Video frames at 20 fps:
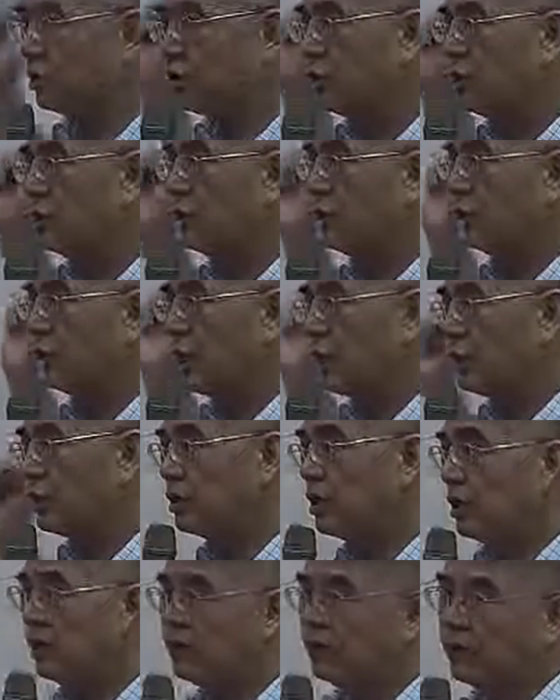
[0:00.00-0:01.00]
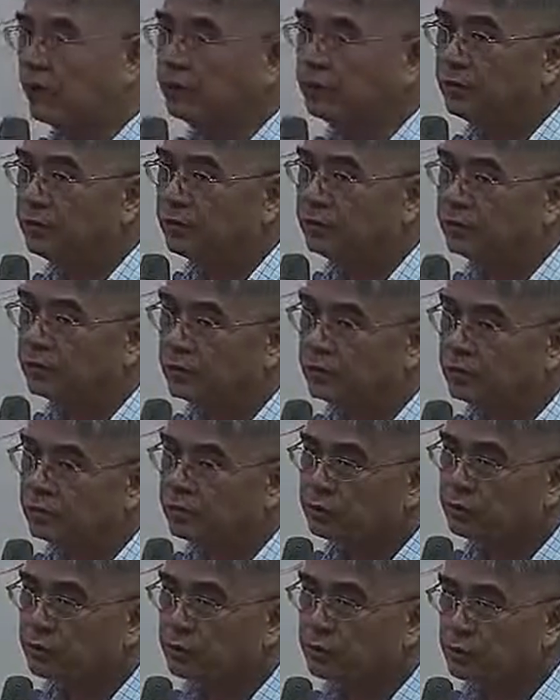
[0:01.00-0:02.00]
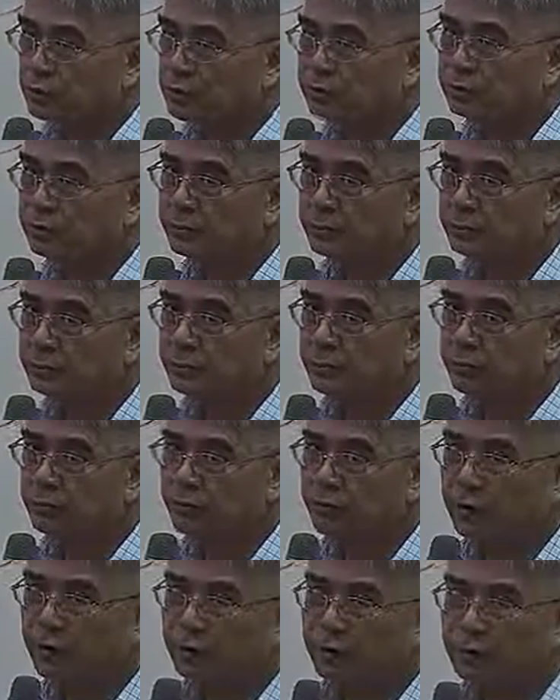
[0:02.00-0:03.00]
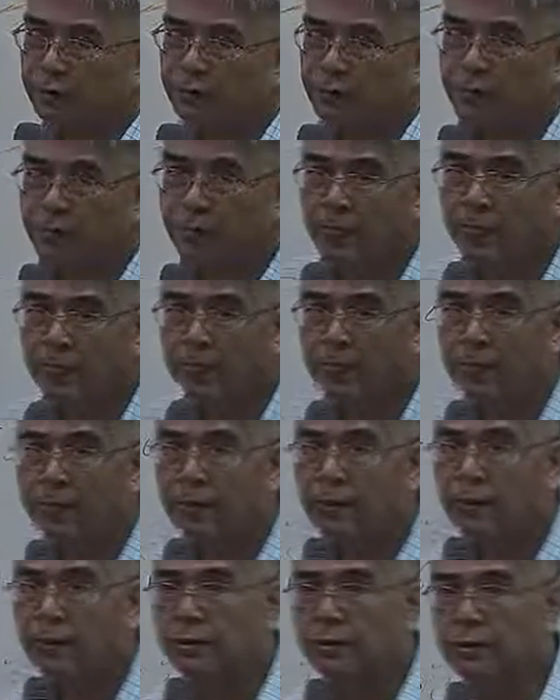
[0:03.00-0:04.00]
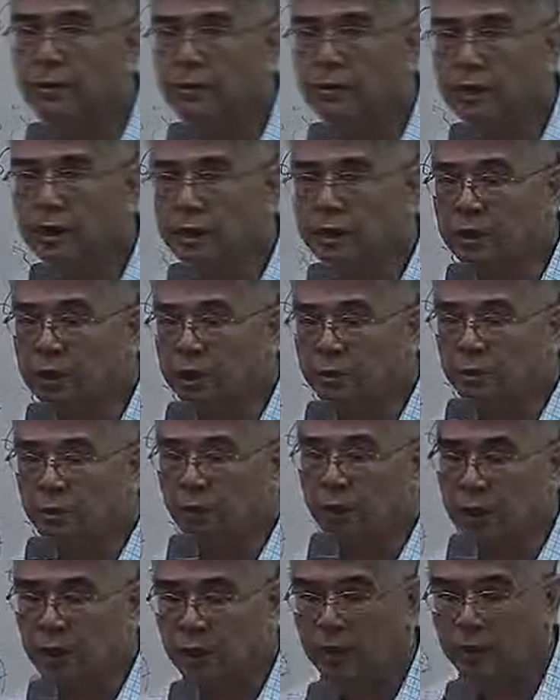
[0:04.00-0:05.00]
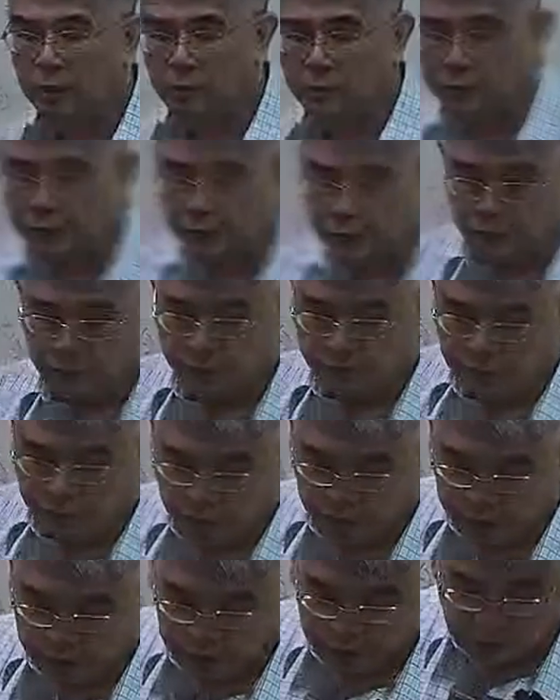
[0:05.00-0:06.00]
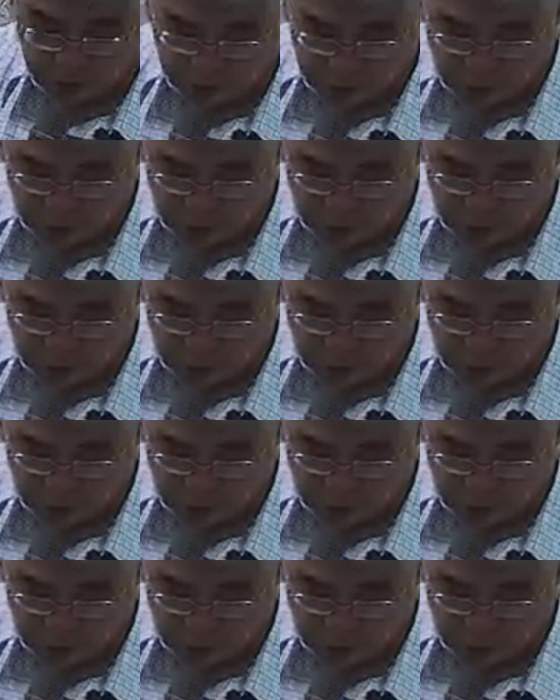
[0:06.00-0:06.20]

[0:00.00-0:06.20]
持它的相反的，所以事实上它是被推翻的。所以这个题目啊，跟